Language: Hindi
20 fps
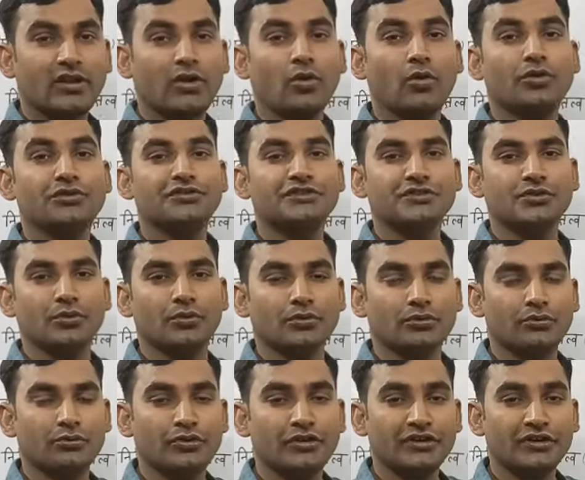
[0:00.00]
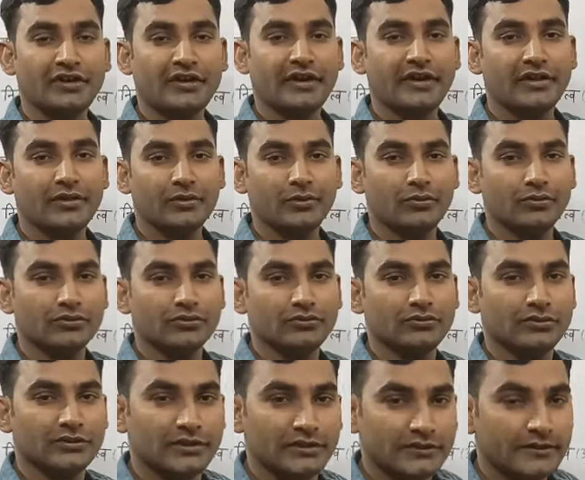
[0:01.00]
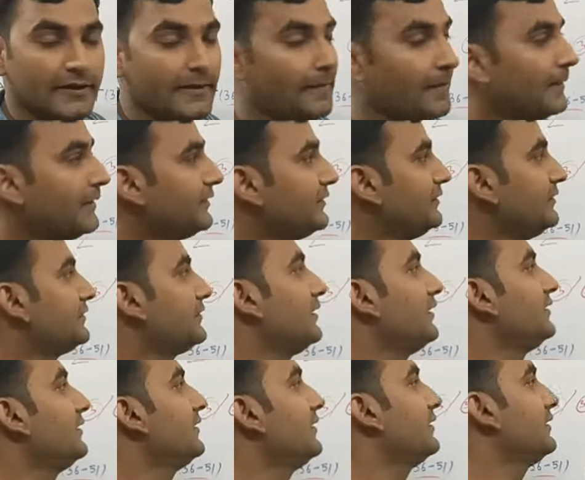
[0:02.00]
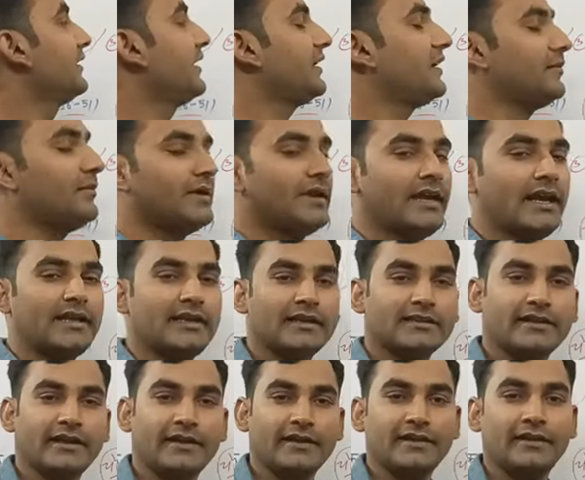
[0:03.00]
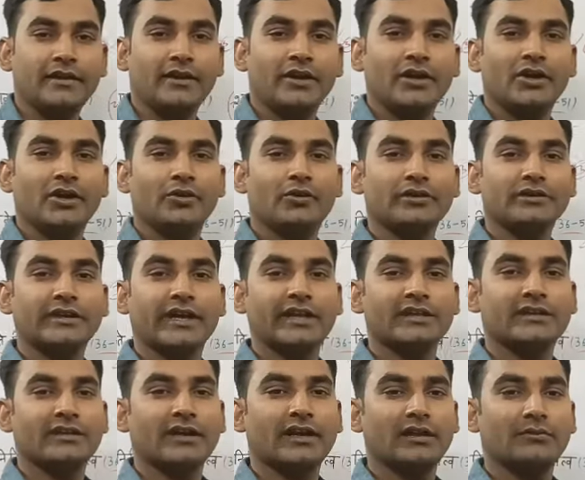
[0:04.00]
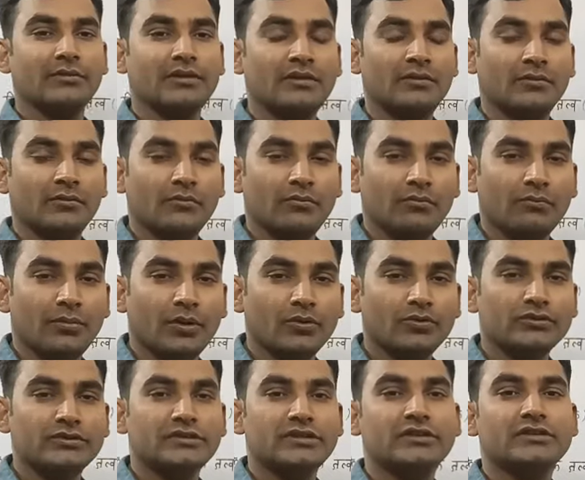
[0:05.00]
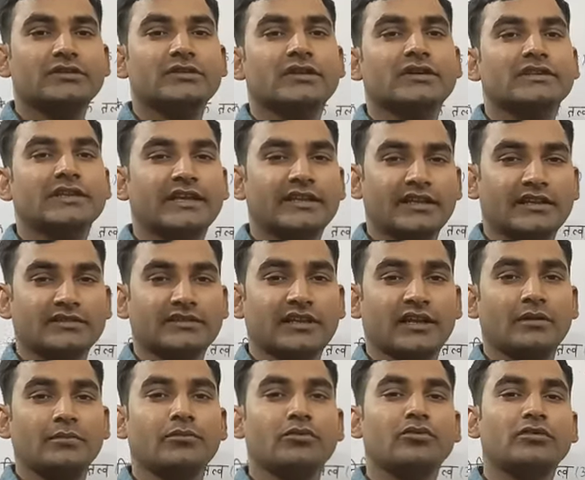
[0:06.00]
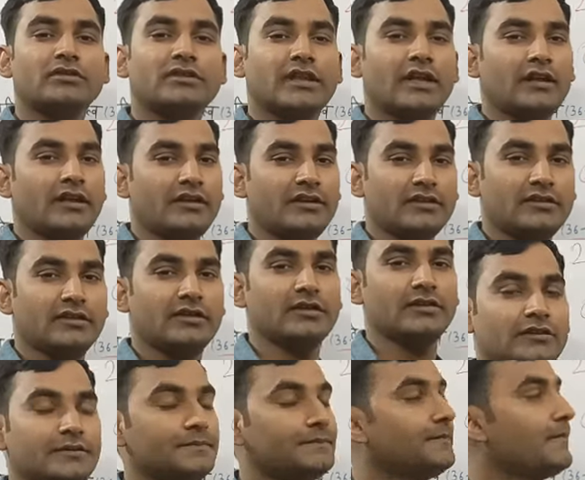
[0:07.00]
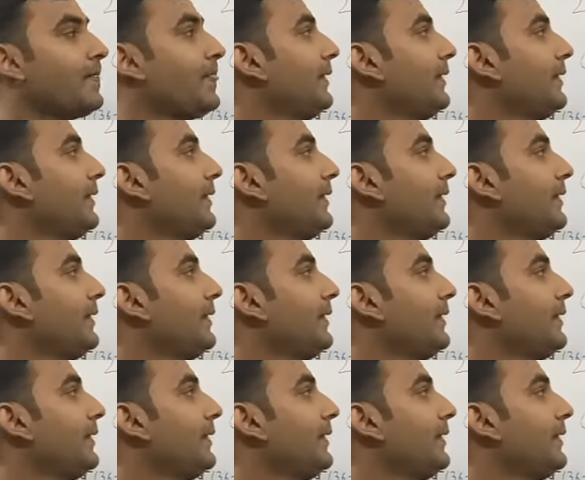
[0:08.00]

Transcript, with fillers: सा लॉजिक हो कोई ट्रिक हो तो ठीक है इसलिए ट्रिक बनाया जाता है और याद करने में बहुत दिन तक याद रहता है भूलता नहीं है जल्दी